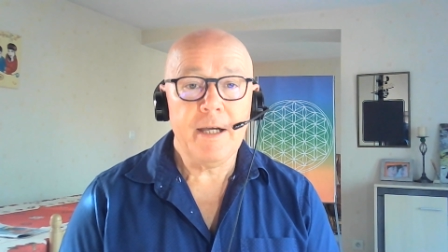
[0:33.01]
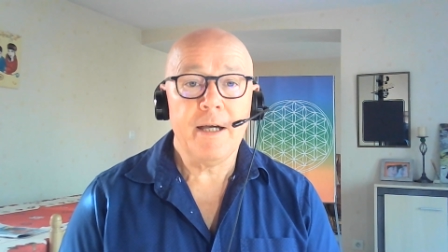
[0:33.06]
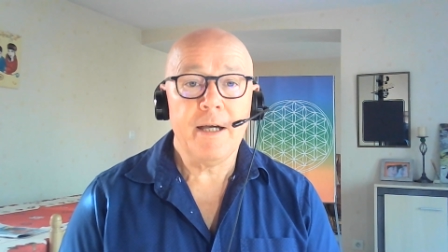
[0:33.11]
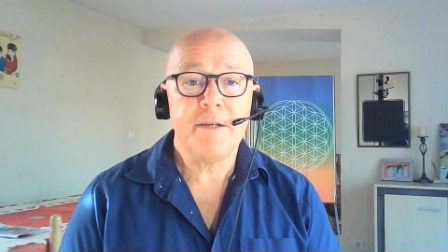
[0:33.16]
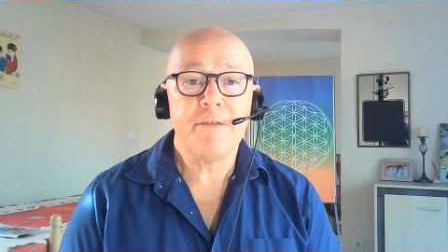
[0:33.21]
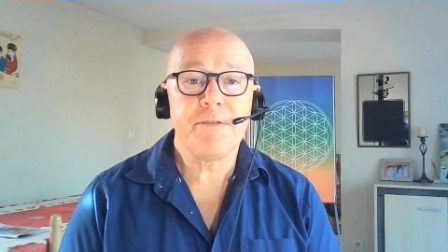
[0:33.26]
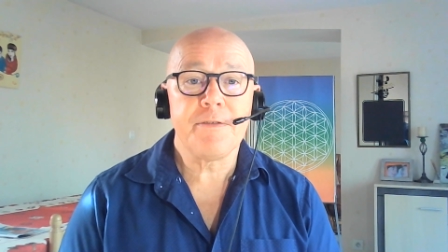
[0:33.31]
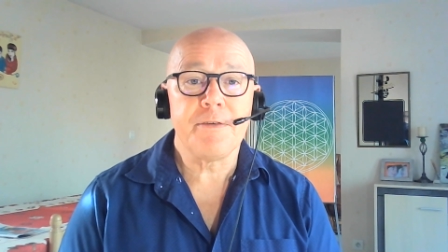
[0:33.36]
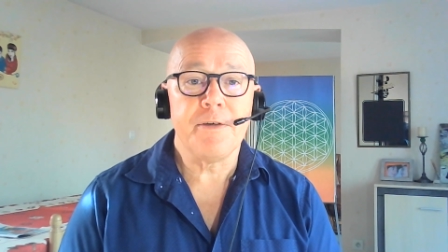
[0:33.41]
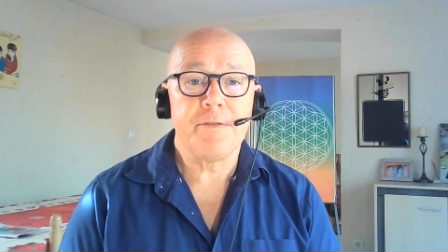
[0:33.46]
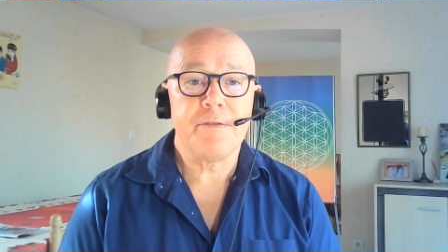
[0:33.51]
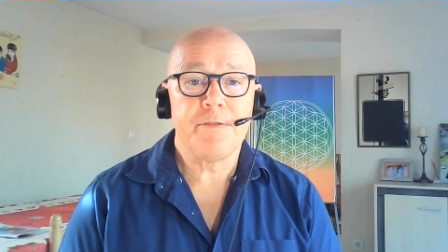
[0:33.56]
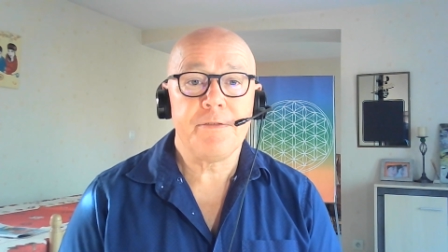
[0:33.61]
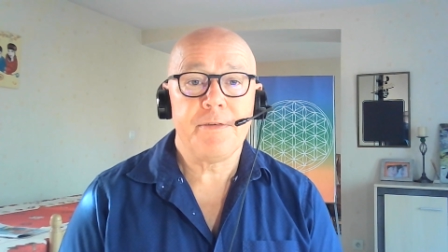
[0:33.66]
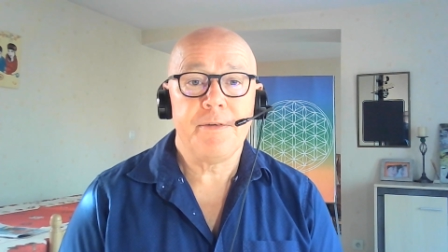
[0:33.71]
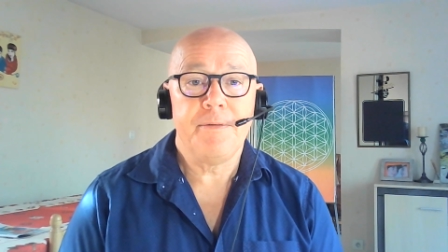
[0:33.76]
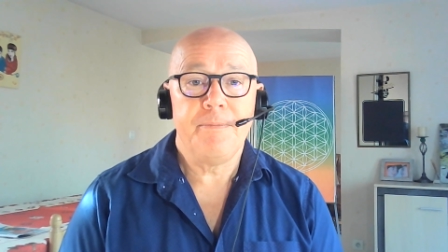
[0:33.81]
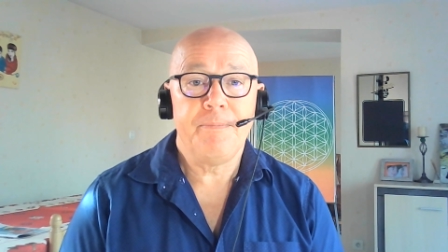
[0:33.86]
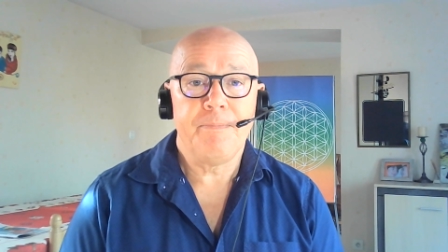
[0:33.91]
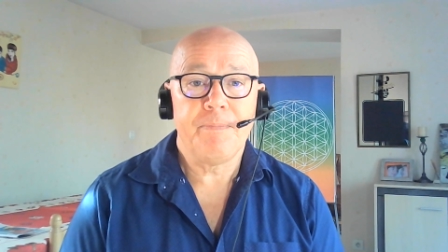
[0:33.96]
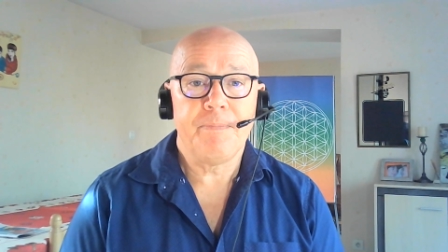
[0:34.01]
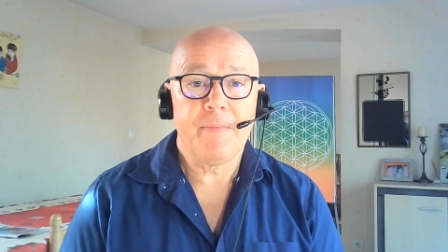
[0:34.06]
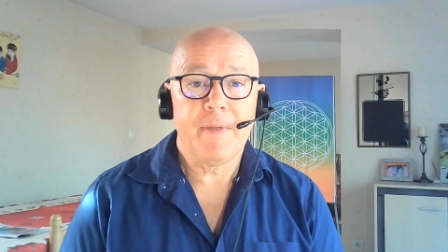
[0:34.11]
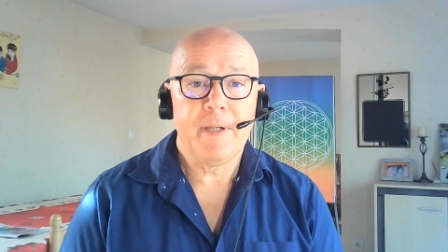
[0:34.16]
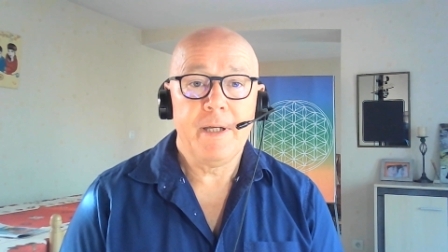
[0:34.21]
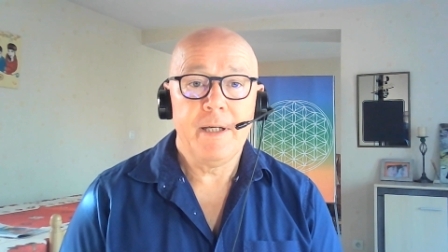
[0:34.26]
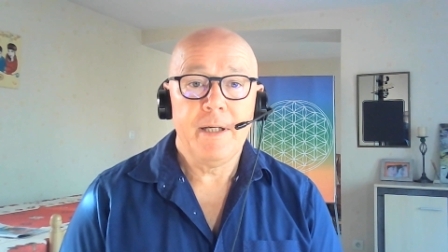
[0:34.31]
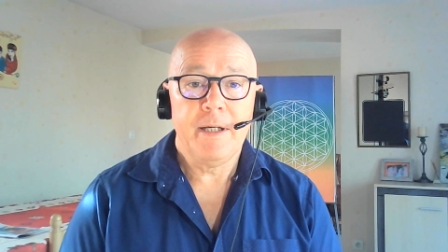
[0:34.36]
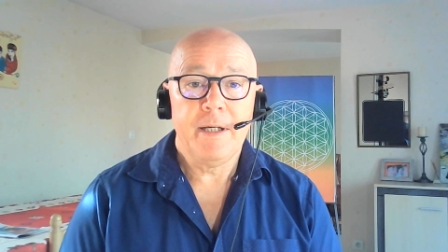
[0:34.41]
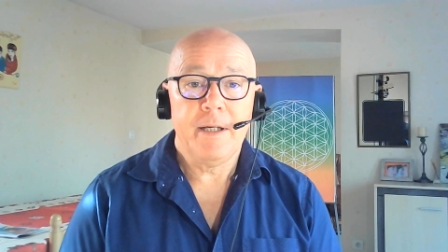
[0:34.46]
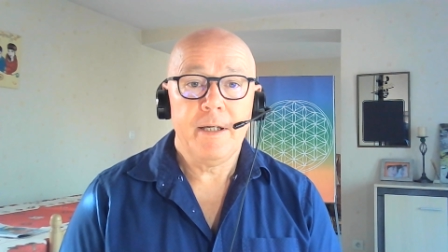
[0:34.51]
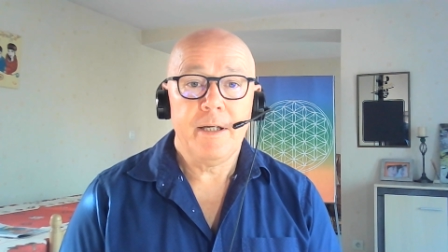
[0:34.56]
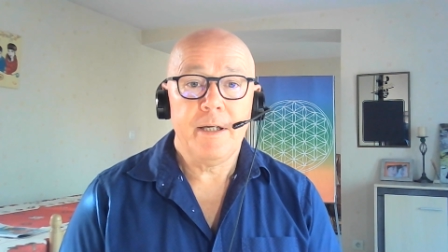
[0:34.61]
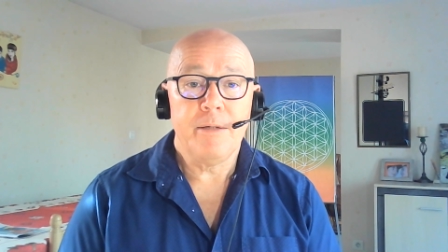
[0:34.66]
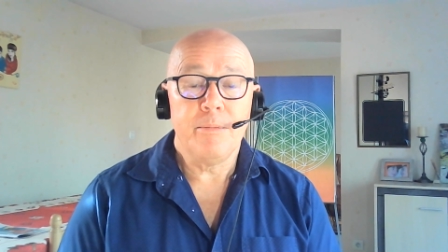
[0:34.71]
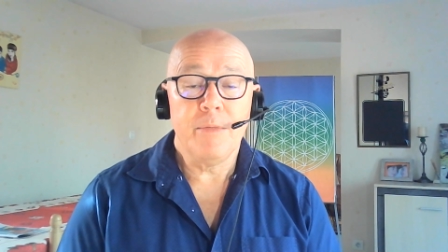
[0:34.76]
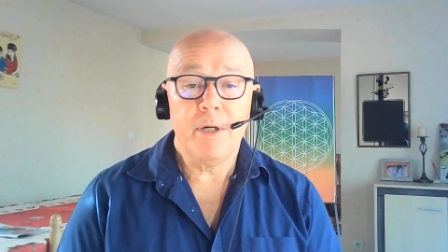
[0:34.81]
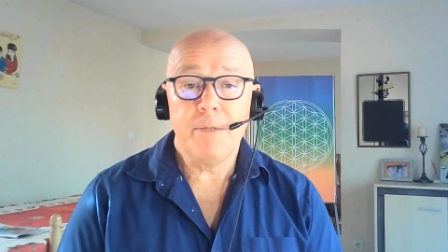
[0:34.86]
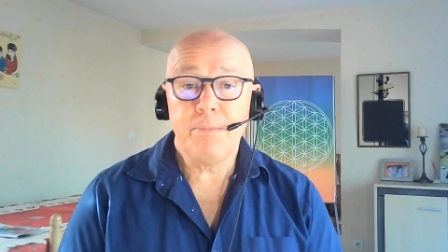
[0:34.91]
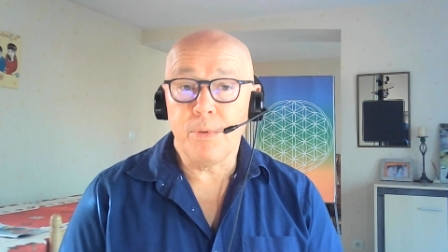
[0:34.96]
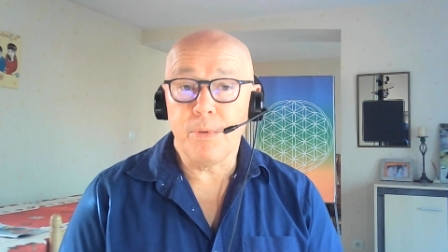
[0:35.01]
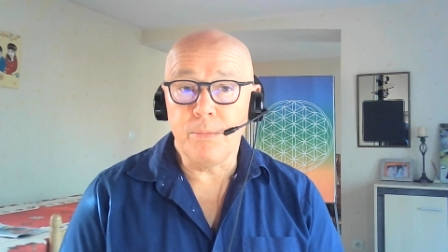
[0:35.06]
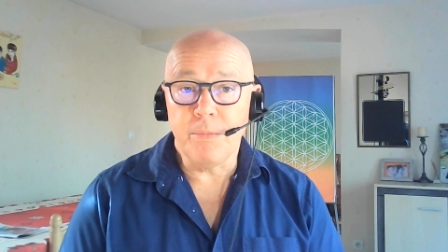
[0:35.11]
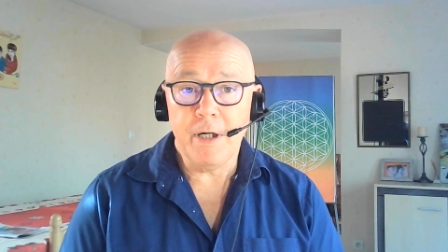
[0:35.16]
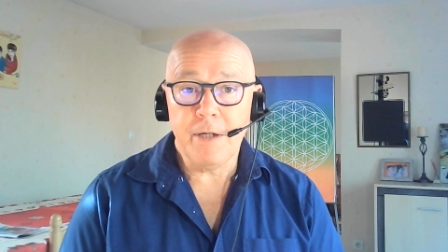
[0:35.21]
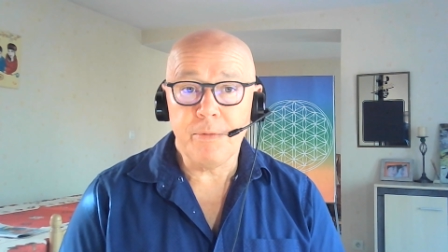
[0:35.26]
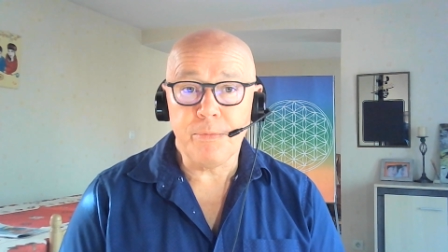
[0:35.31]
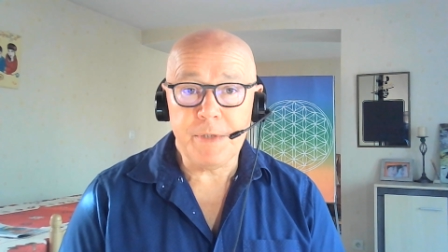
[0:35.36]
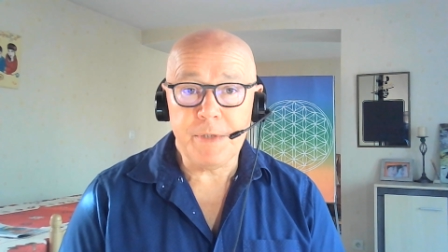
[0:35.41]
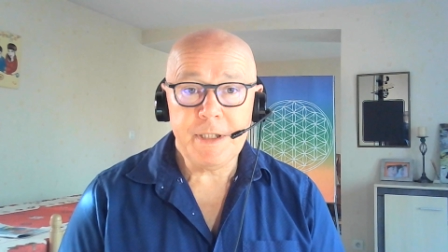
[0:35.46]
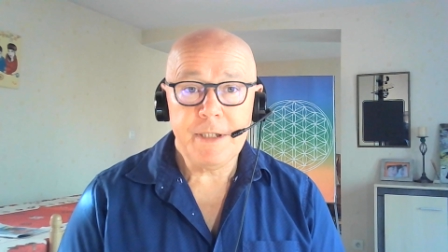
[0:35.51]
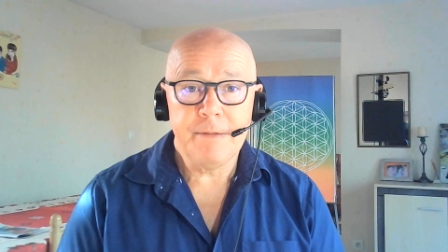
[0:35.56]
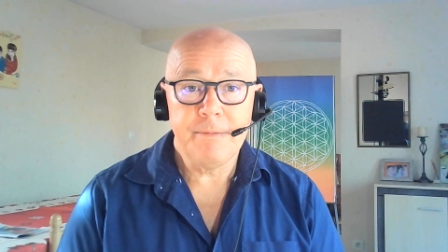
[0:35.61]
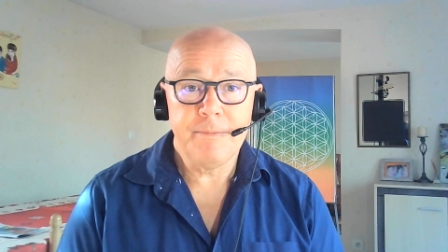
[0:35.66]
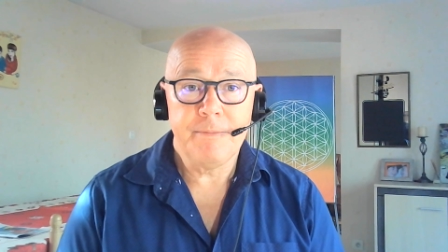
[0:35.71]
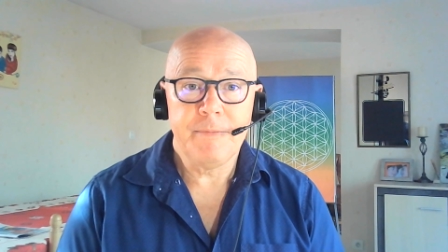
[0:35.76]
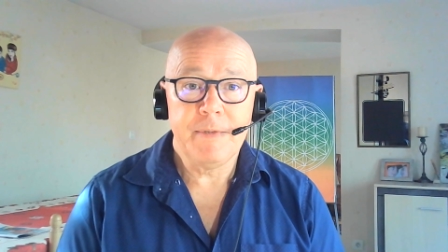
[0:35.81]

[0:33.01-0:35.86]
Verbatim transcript: a un sens Moi, pour moi, oui.